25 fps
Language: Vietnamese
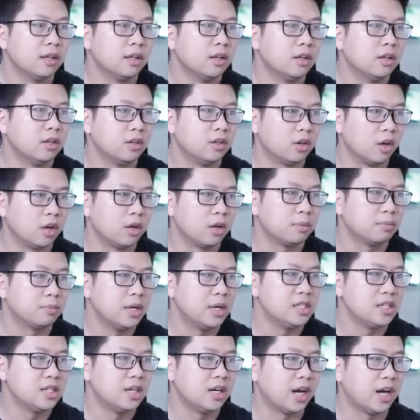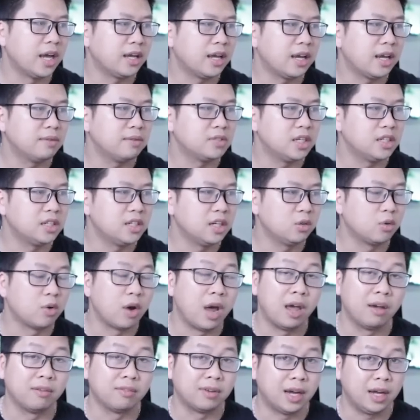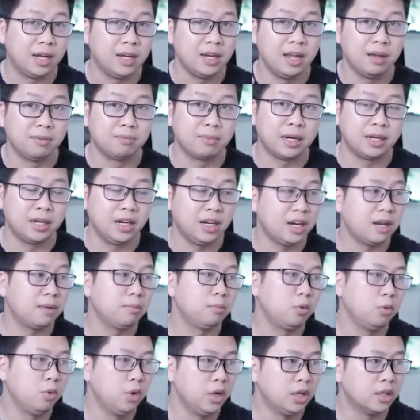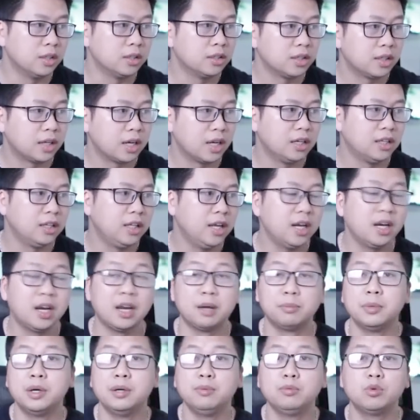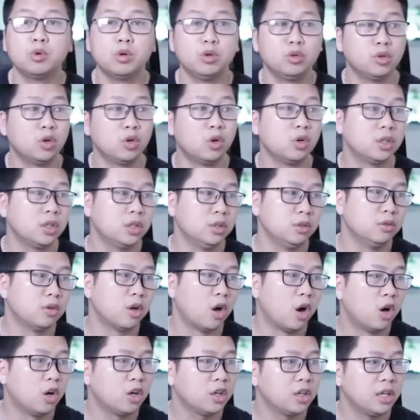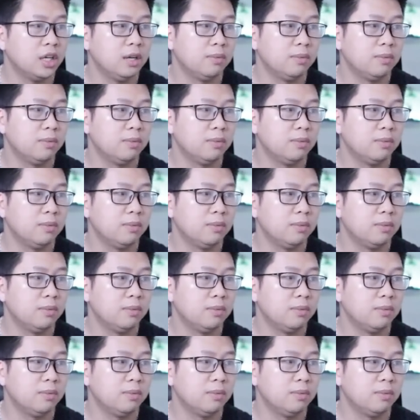Rồi, bây giờ anh em sẽ rất khỏe và hãy để mắt đến em Queen. Cần thiết là bơm cuồng nộ cứu nó khi